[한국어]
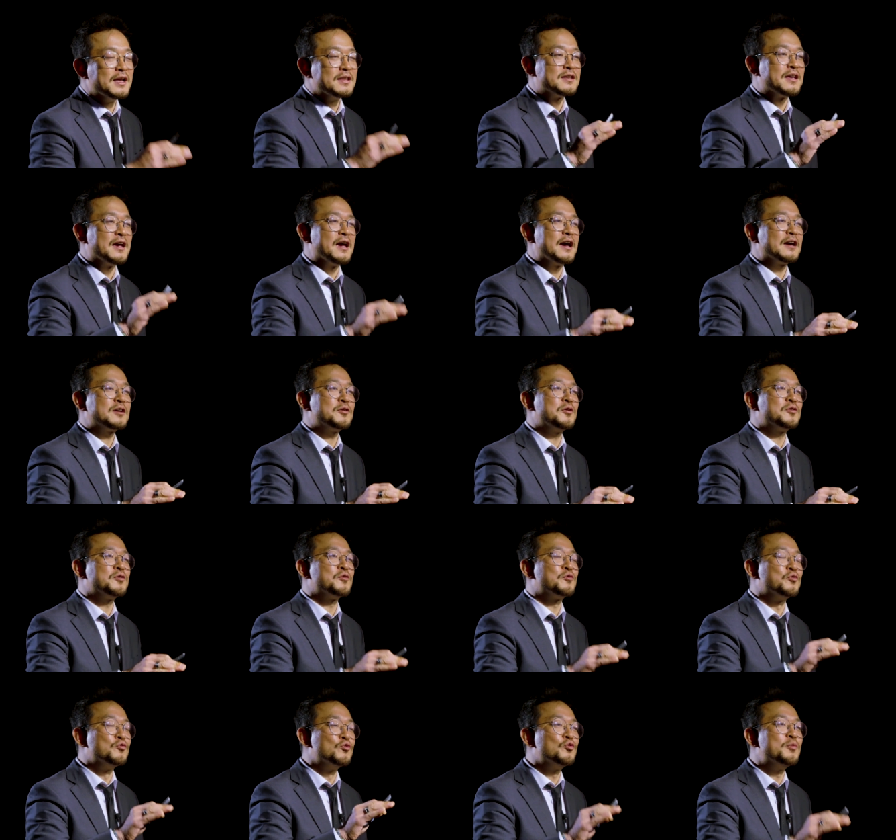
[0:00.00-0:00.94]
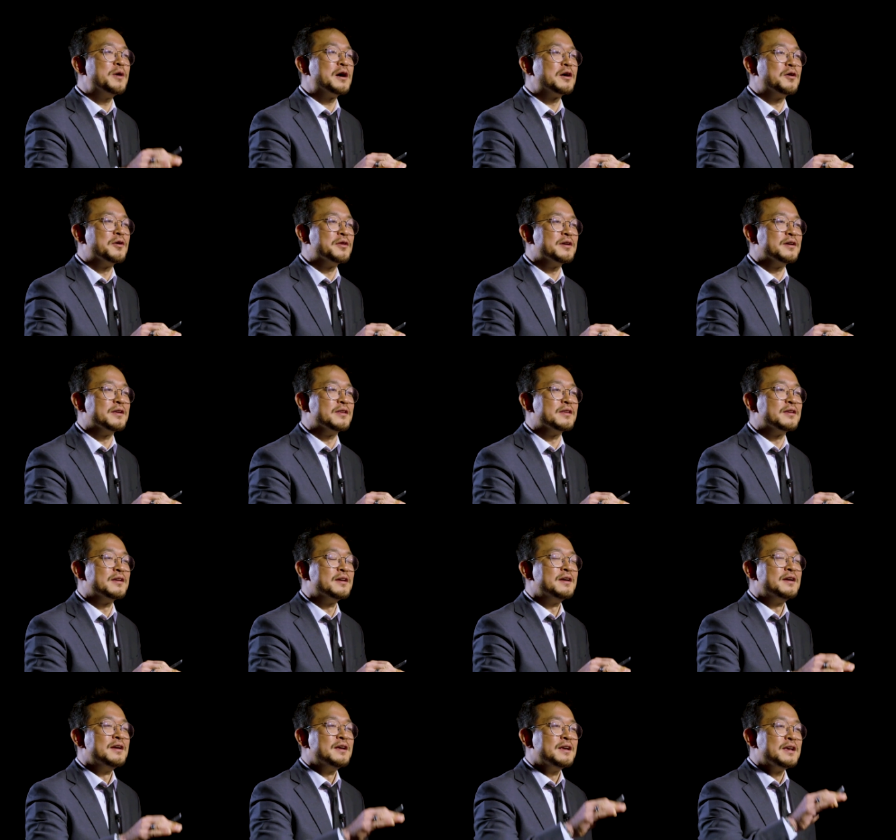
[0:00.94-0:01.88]
대학교에서 궁금한 거는
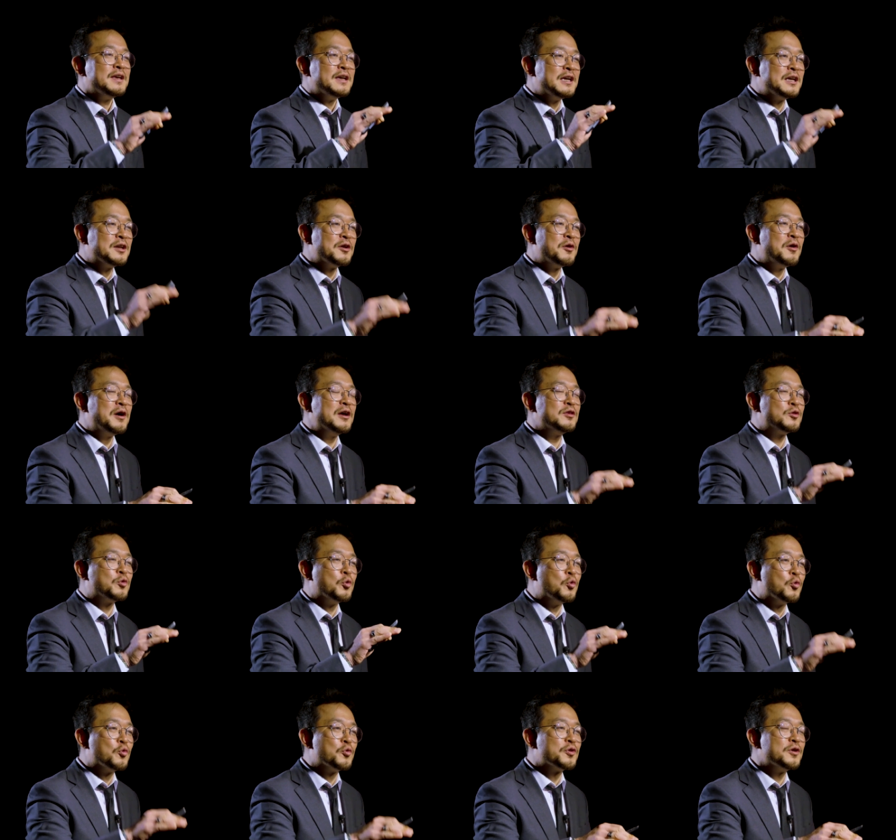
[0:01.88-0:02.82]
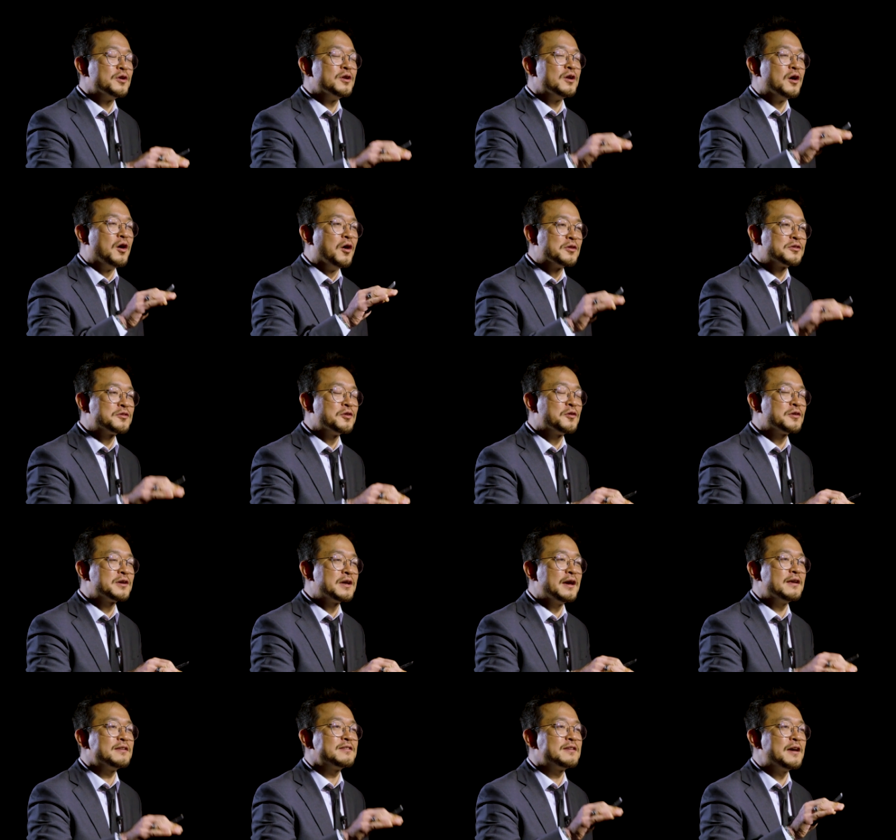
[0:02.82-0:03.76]
이러한 도구를
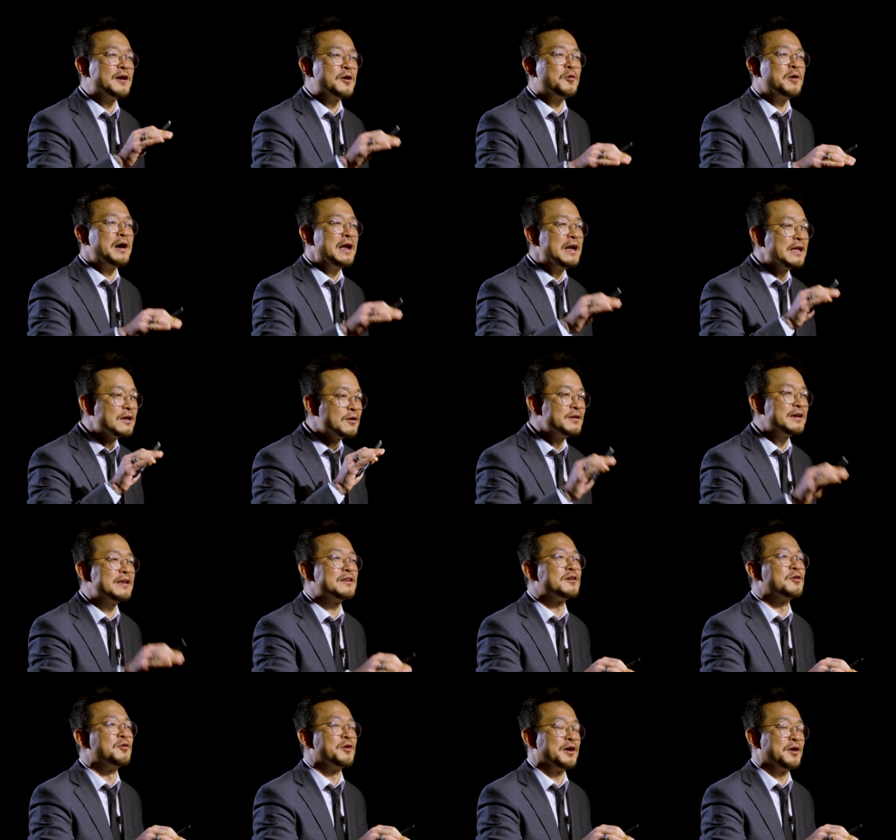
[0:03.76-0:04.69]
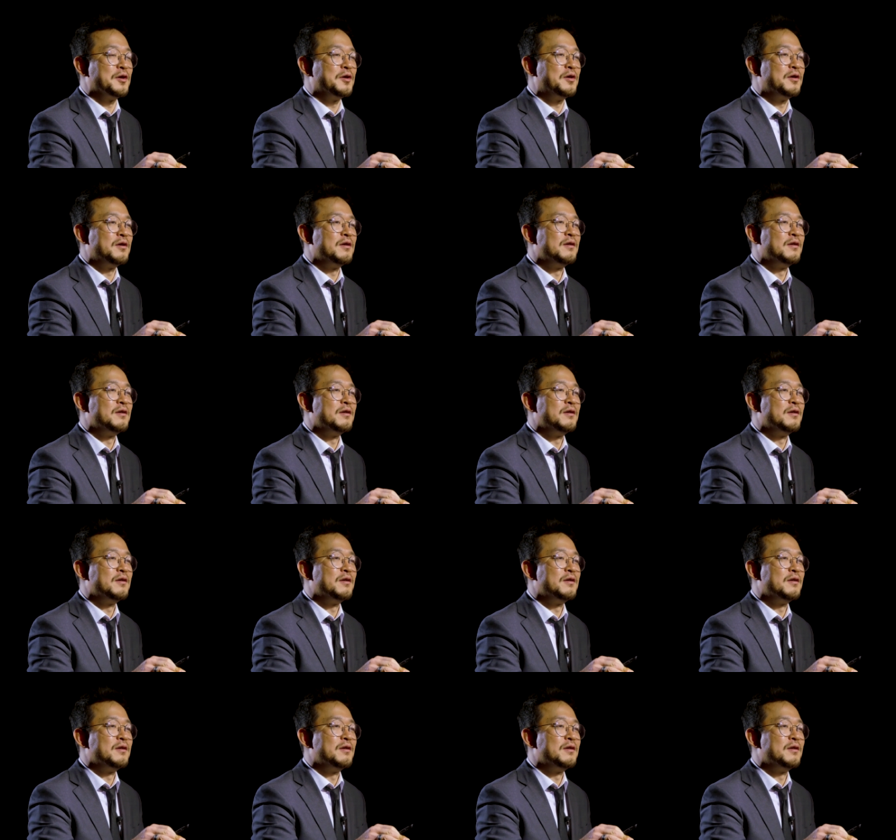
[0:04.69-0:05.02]
어떻게 사용할 거냐는 거예요.